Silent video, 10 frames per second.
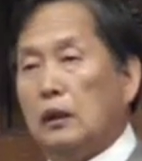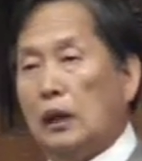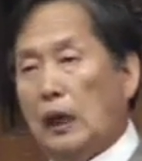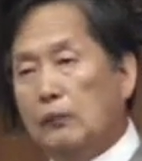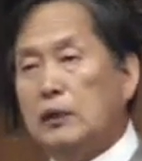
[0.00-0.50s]

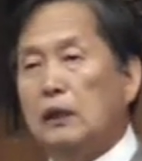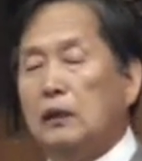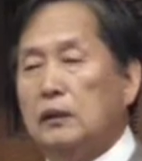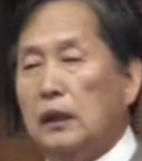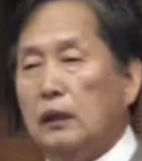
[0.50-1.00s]

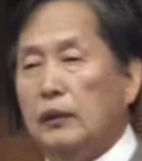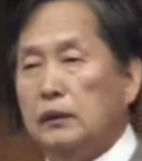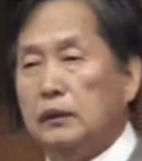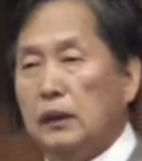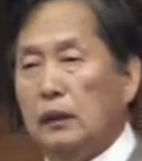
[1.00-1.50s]
감사하는 것이
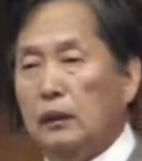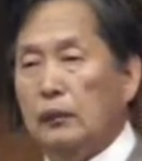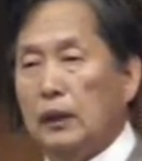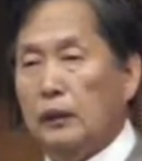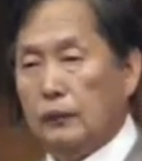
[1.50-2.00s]
하나님의 뜻이라
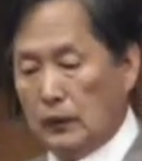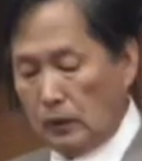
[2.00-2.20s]
그럽니다.